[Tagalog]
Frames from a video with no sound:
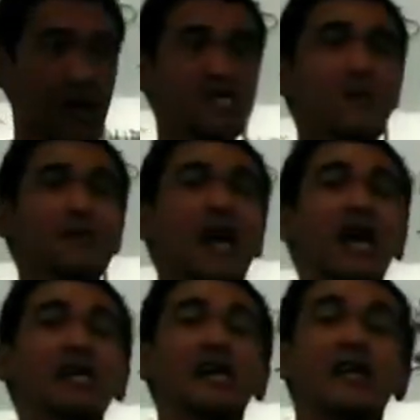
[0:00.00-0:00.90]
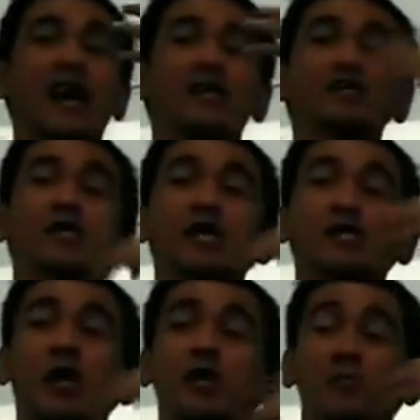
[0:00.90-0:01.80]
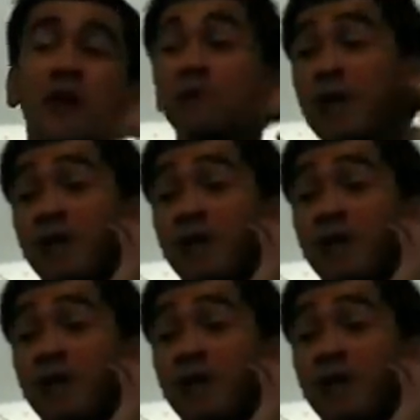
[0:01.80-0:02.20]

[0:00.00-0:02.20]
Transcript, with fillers: Kasi matagal nang naka-instill sa'yo yung mga